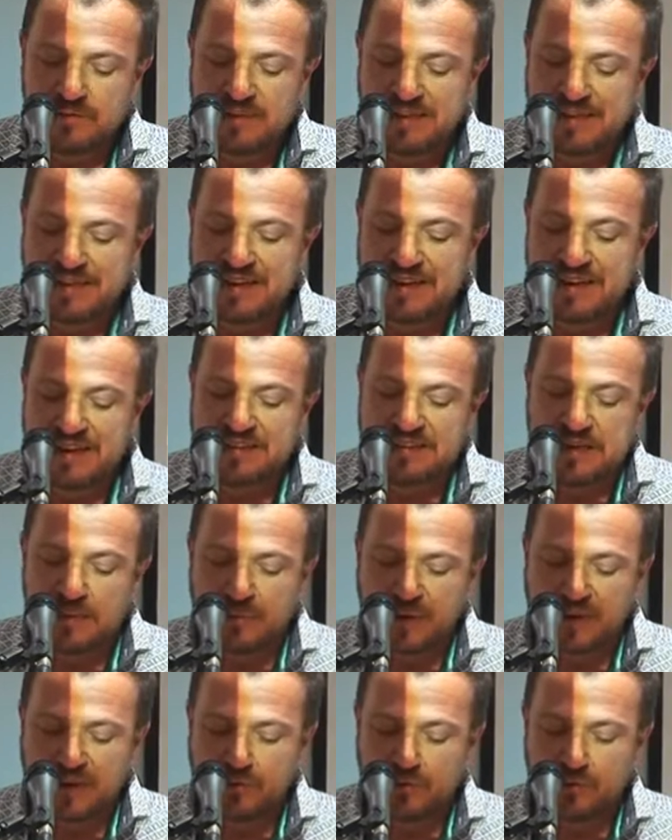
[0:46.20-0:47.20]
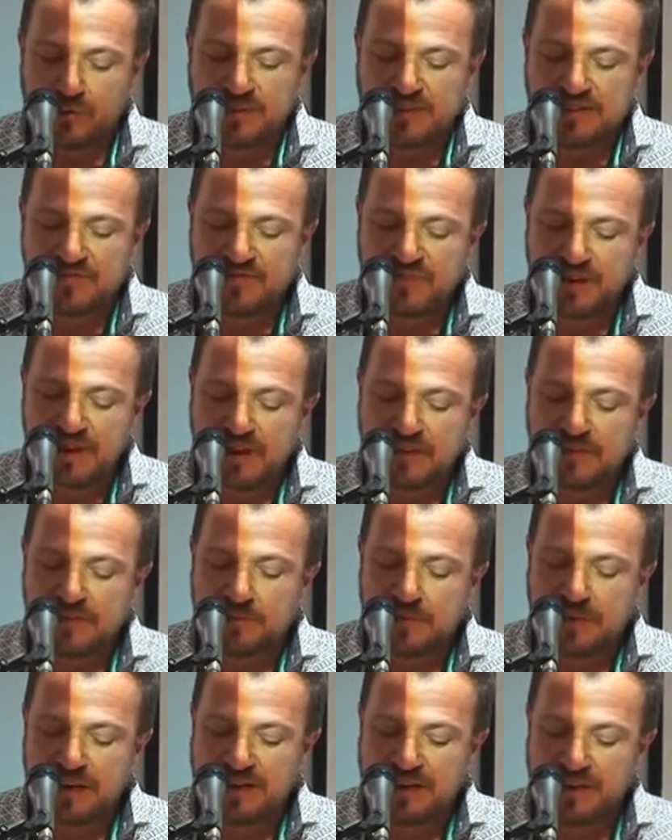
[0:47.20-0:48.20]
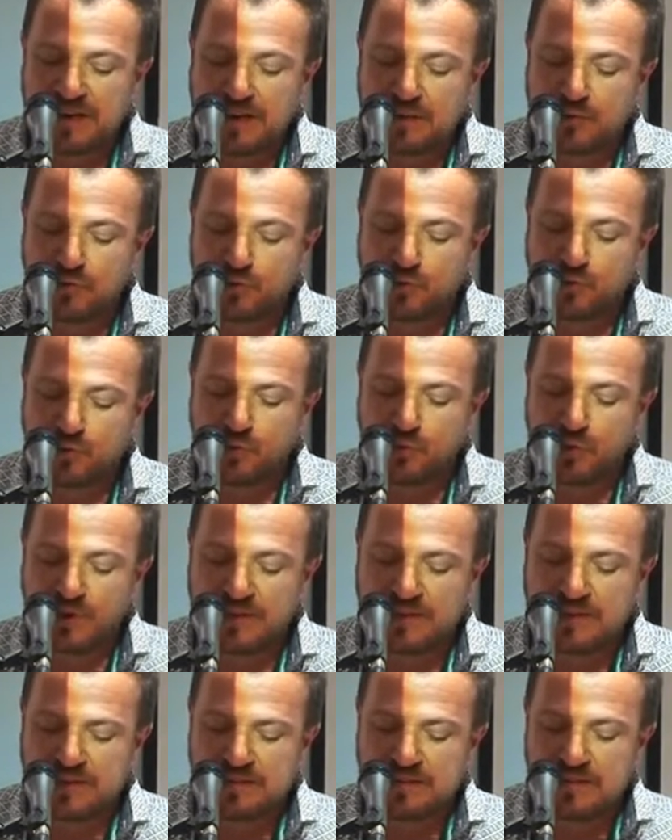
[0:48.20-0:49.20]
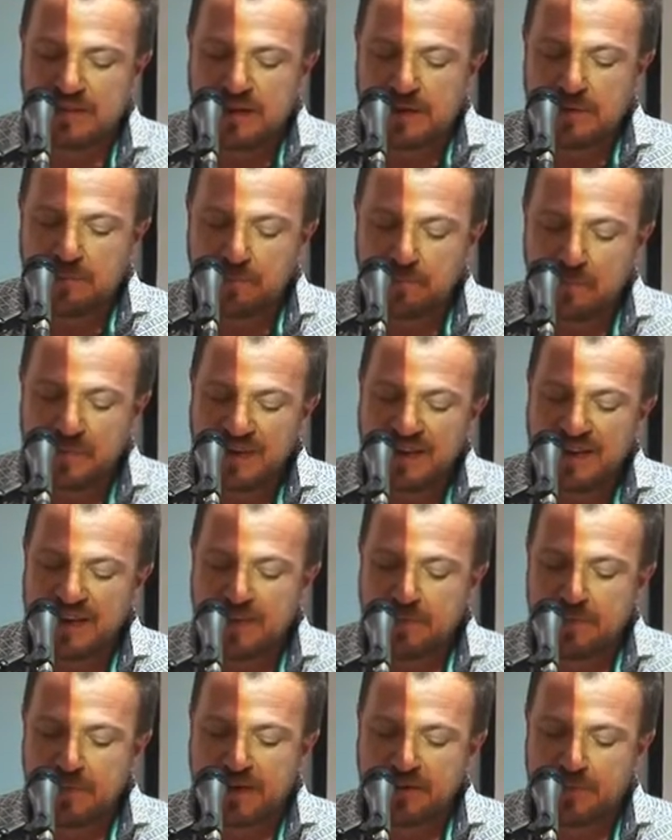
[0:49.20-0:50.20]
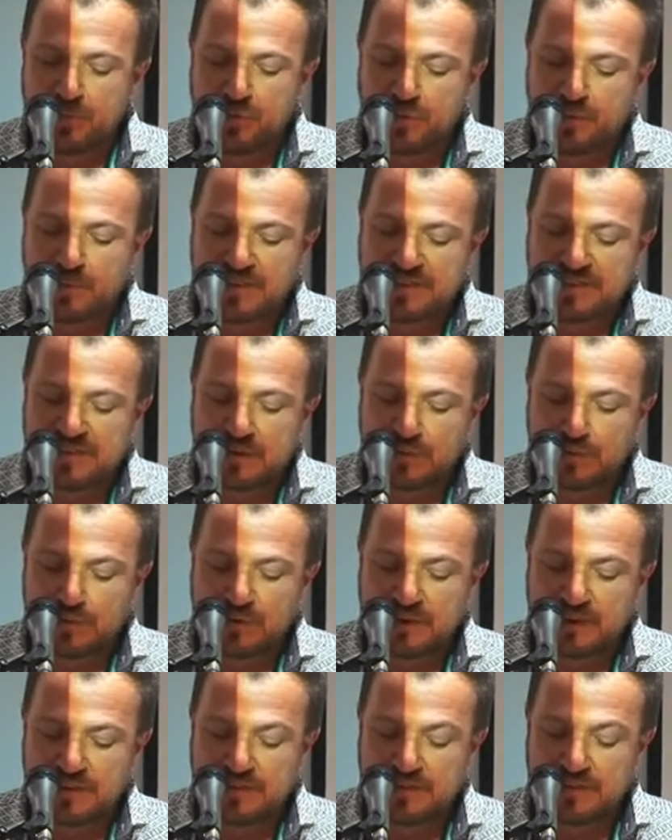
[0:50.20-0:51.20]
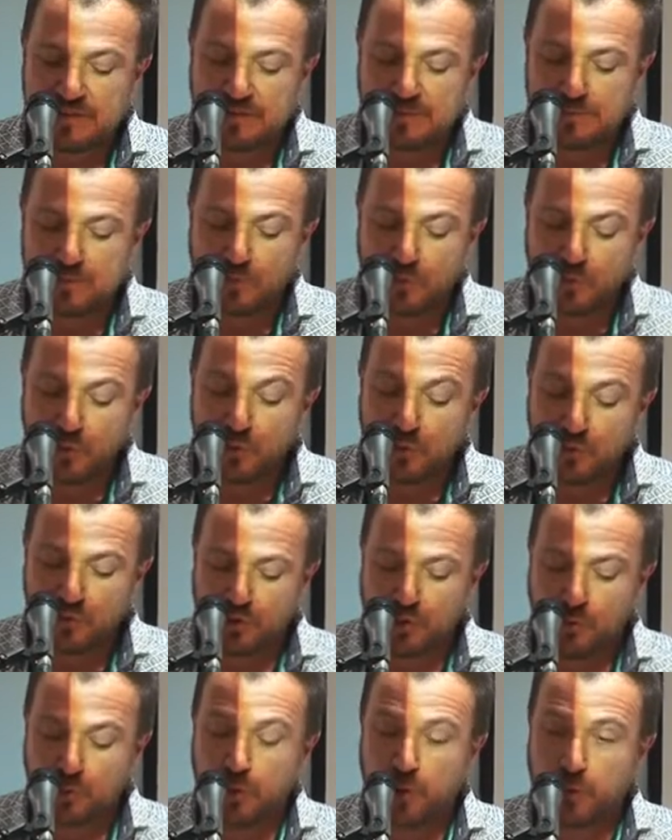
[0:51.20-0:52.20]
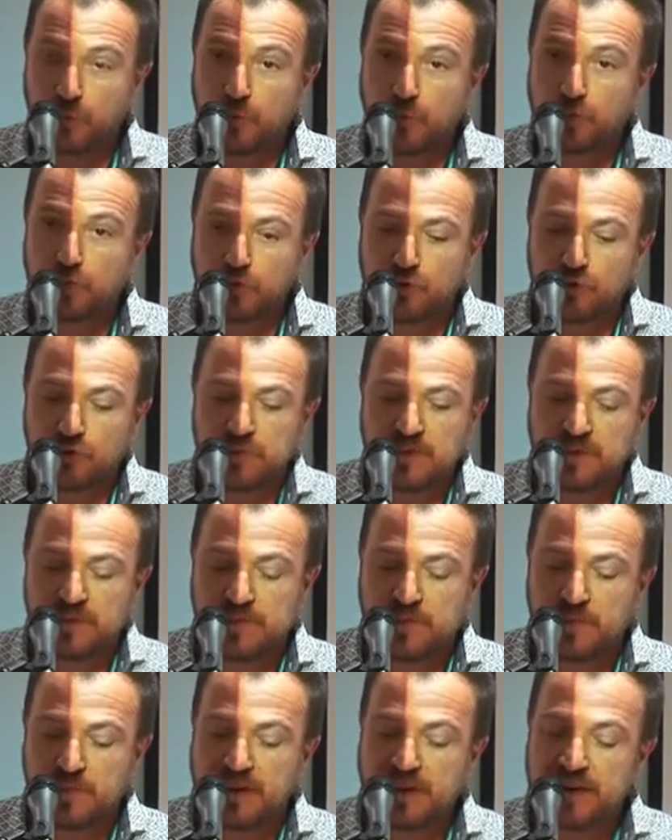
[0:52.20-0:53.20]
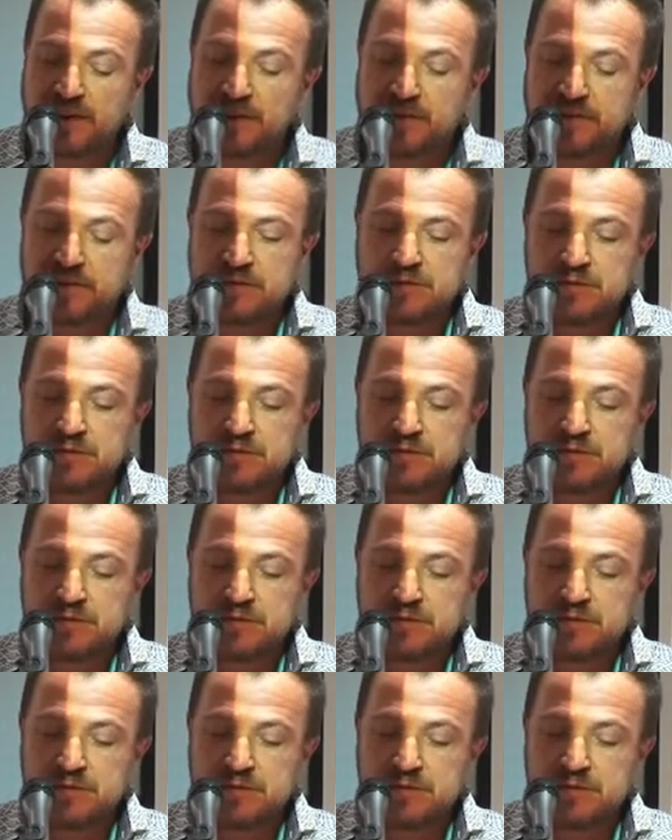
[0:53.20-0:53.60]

Siguen las aparadoras fieles máquinas costureras, pie y manos pasan horas, punto por punto sin espera.